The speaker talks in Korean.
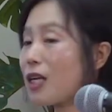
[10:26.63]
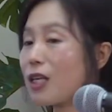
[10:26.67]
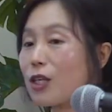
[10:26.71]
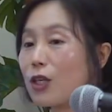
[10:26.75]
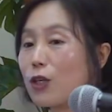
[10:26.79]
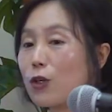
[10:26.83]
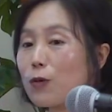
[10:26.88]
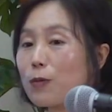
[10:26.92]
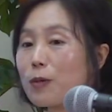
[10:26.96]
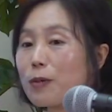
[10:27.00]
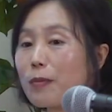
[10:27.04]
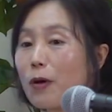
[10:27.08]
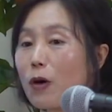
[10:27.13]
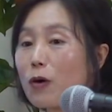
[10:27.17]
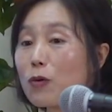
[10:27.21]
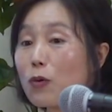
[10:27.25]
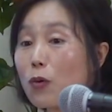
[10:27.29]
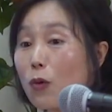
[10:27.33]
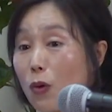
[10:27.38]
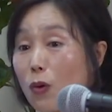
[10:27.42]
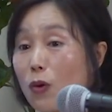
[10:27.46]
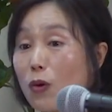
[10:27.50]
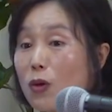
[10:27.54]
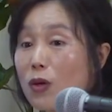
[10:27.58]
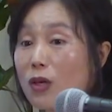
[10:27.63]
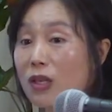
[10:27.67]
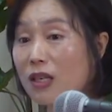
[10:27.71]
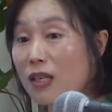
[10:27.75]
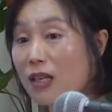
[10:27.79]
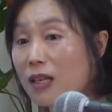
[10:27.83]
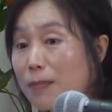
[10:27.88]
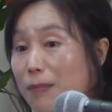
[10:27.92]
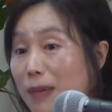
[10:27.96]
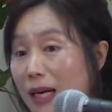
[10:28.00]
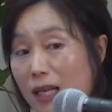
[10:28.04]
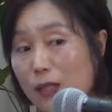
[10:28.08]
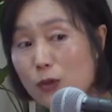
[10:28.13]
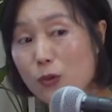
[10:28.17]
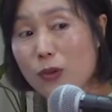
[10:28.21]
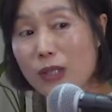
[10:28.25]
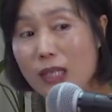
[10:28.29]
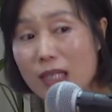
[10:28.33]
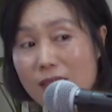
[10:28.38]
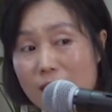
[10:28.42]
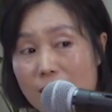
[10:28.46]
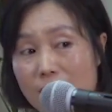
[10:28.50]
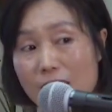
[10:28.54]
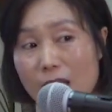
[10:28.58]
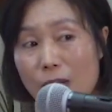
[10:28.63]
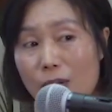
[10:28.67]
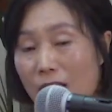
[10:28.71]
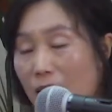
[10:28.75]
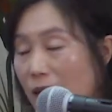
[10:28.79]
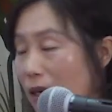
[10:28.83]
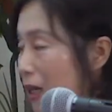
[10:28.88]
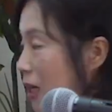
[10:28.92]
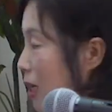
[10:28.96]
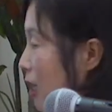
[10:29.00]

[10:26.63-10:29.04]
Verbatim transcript: 1kg을 먹고 마라톤을 했을 때와